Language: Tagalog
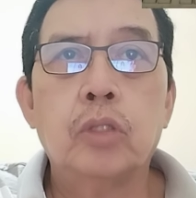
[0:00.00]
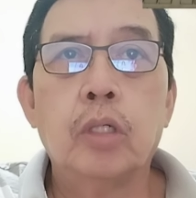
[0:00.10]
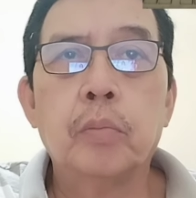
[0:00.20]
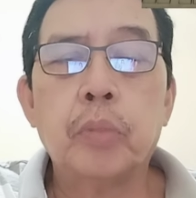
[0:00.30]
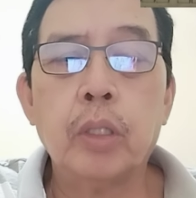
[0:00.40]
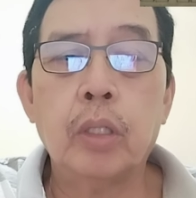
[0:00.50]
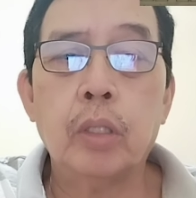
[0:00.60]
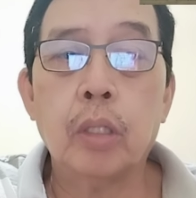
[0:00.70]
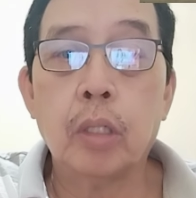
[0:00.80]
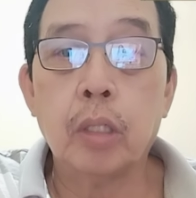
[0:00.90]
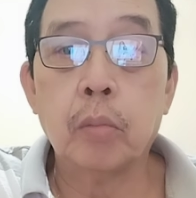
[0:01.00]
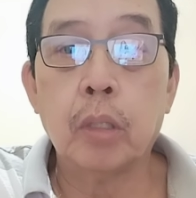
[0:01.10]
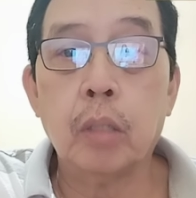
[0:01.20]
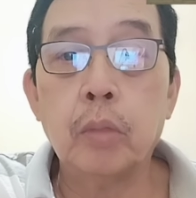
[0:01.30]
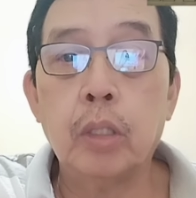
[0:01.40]
Siyempre, na nga
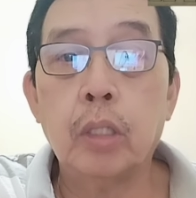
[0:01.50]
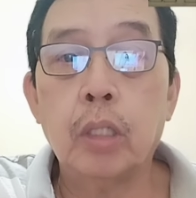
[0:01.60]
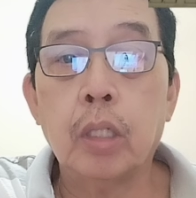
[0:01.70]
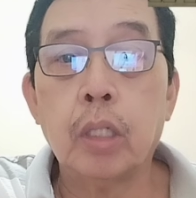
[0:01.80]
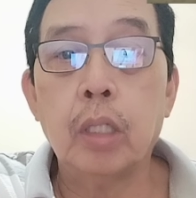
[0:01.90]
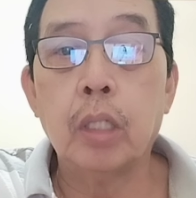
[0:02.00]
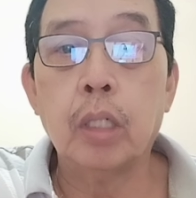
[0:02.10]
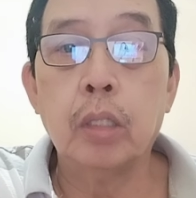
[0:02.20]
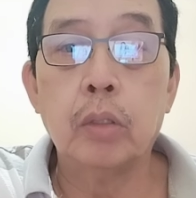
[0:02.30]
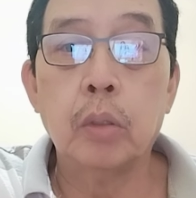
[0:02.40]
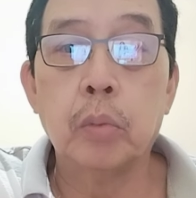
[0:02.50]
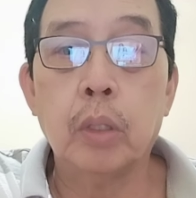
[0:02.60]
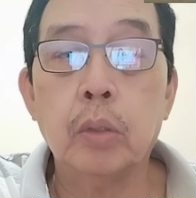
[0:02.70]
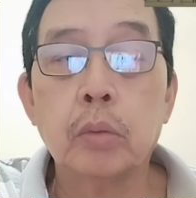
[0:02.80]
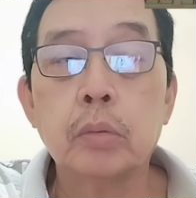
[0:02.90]
namang aminin nilang illegal, di ba?
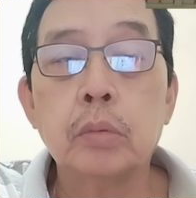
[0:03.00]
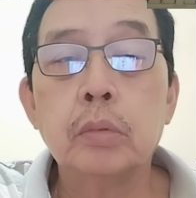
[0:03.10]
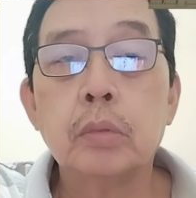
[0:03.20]
Oo.